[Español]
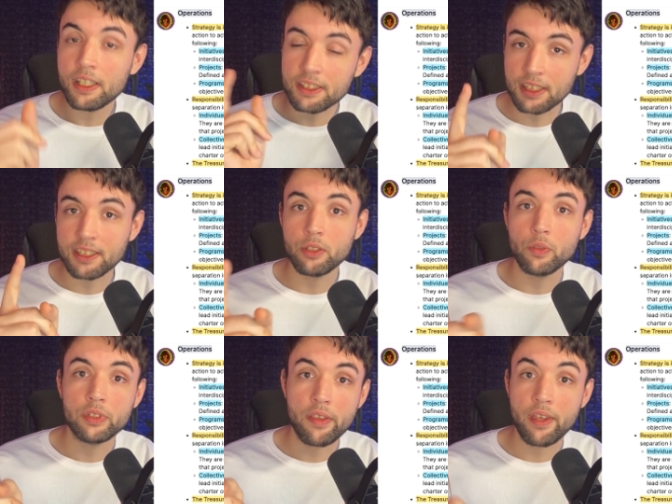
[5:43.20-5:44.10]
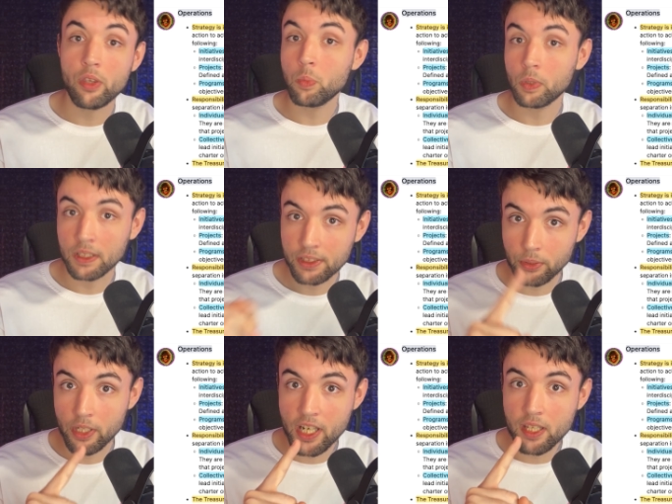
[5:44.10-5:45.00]
está siendo financiado por la
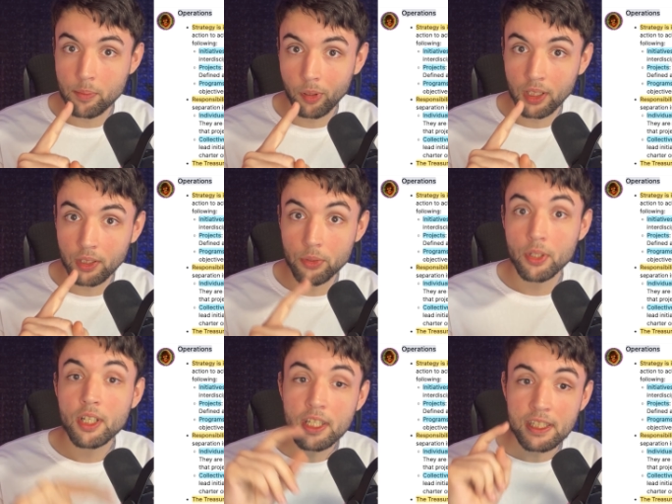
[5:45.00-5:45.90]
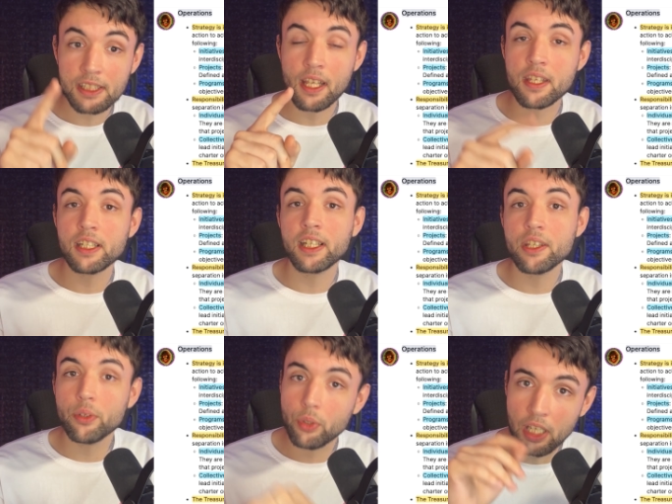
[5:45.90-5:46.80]
tesorería de Polkadot y está
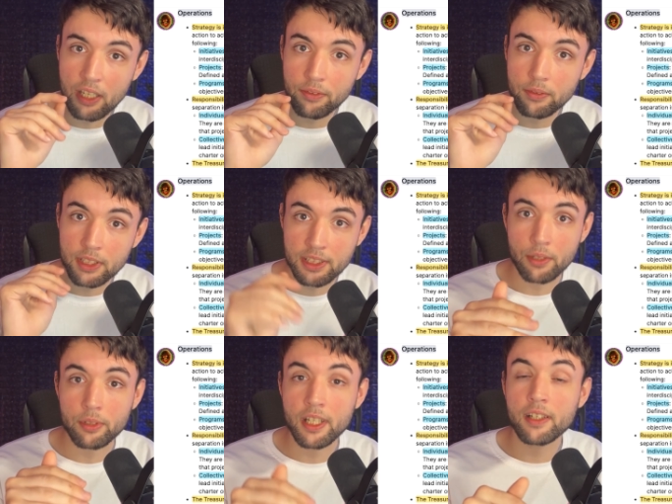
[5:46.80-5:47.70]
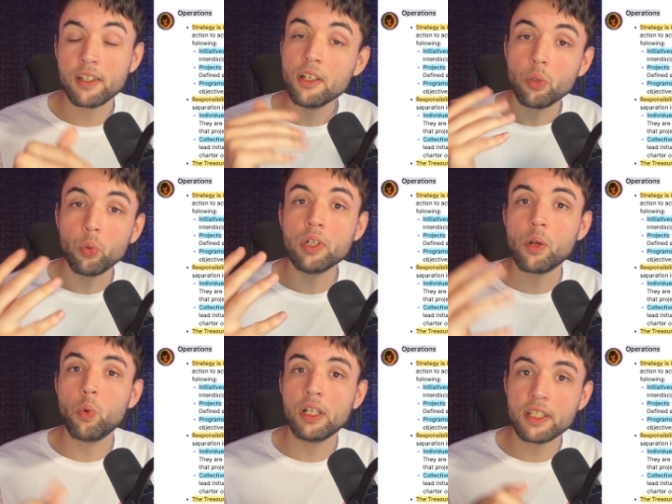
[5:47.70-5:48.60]
dirigido a desarrollar una
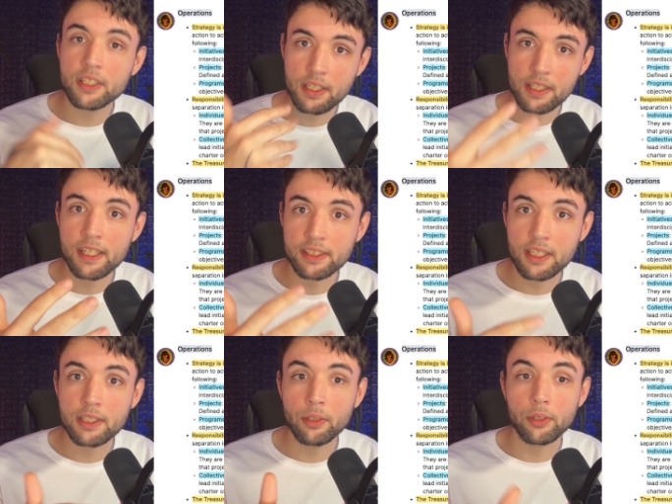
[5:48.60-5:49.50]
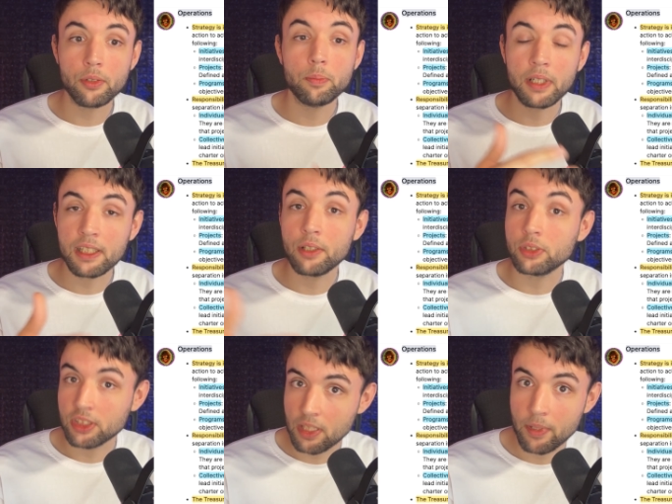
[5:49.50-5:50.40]
wallet de escritorio para el
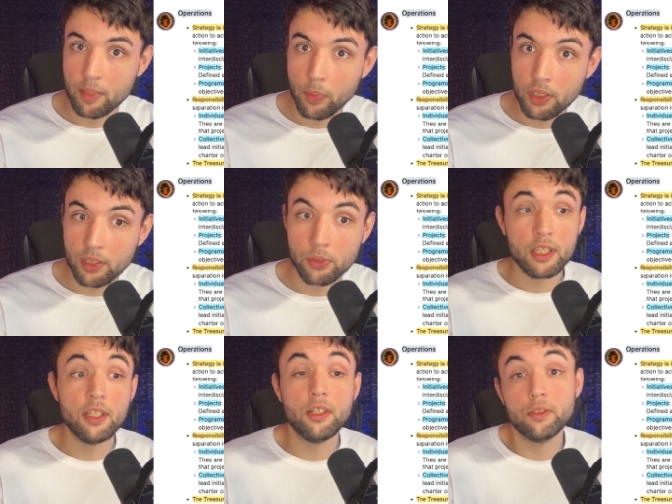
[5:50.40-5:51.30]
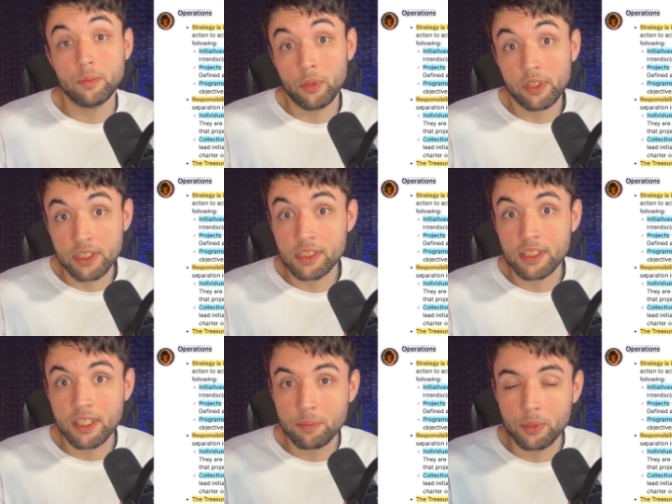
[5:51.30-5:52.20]
ecosistema de Polkadot. Y como podéis
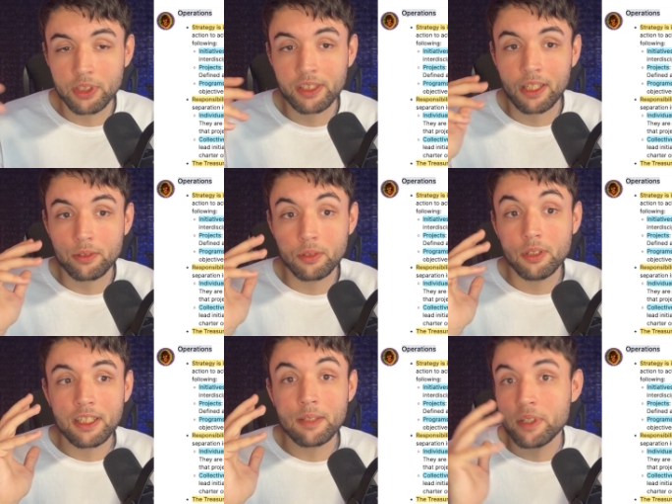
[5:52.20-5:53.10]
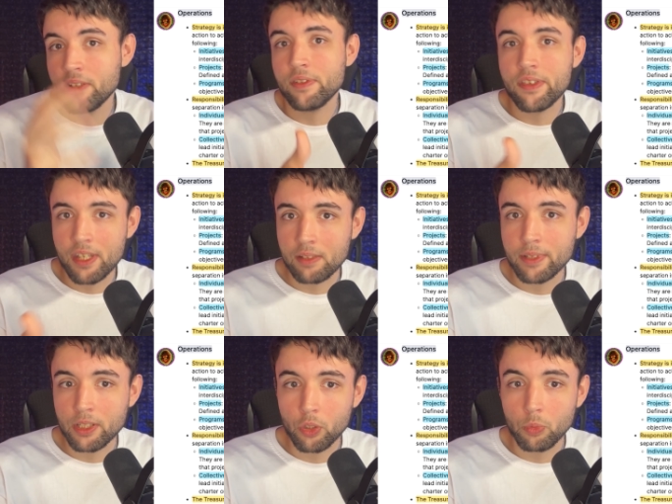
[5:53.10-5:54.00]
entender pues es algo que beneficia al
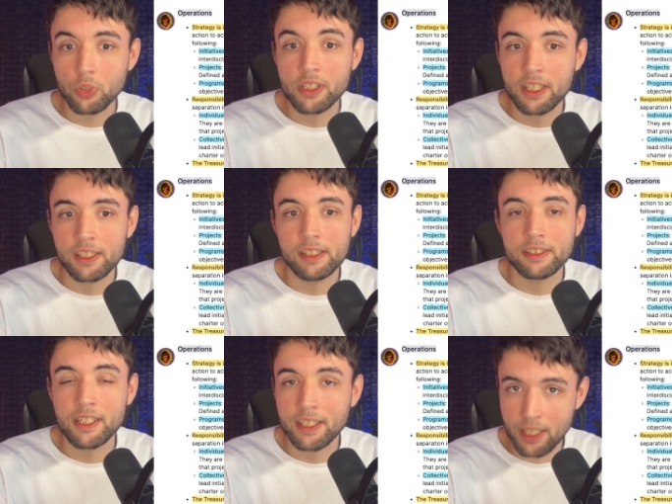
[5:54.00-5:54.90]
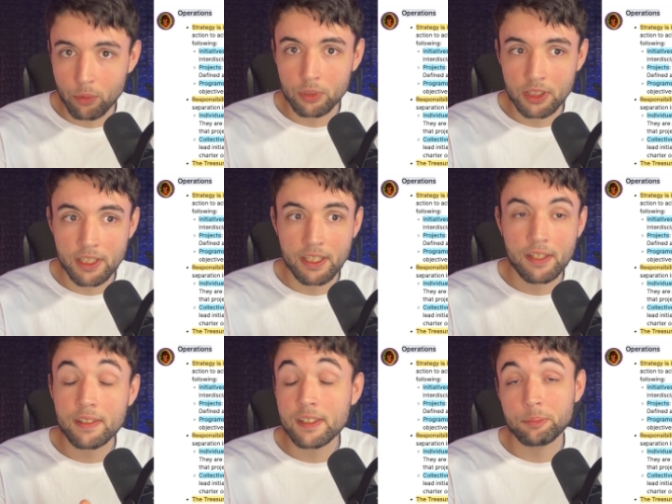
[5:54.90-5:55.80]
bien común, ya que es de gran utilidad,
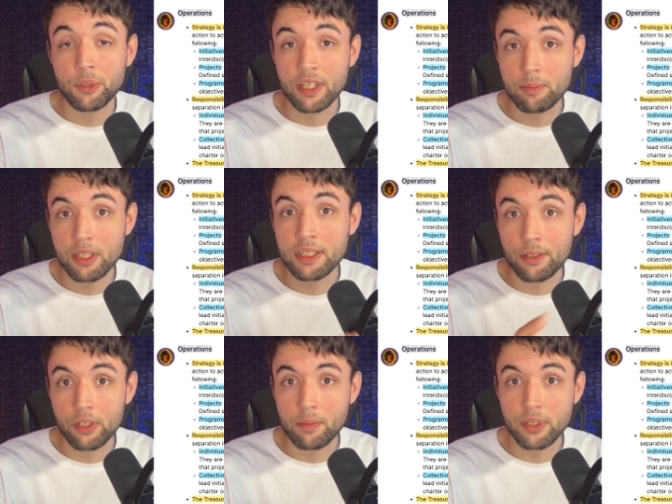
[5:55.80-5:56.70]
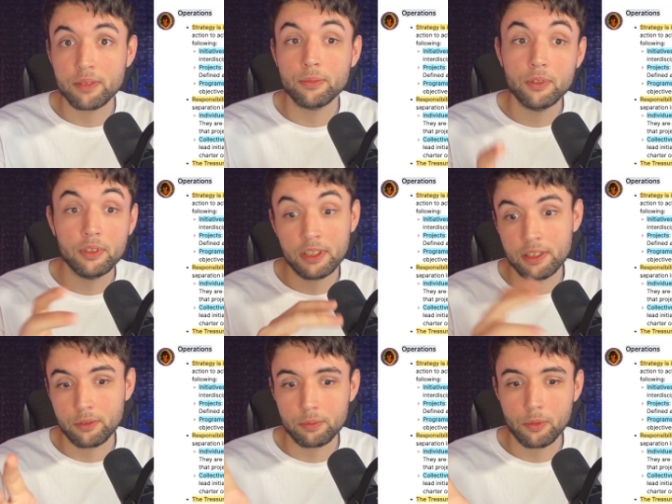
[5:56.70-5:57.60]
especialmente ahora mismo, en
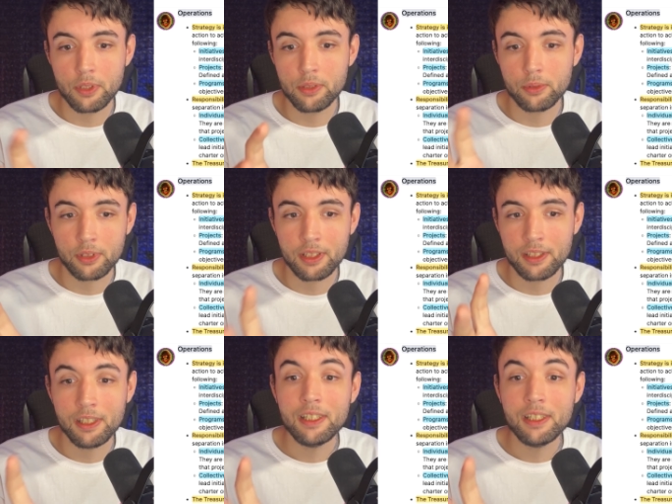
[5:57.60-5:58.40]
estos momentos que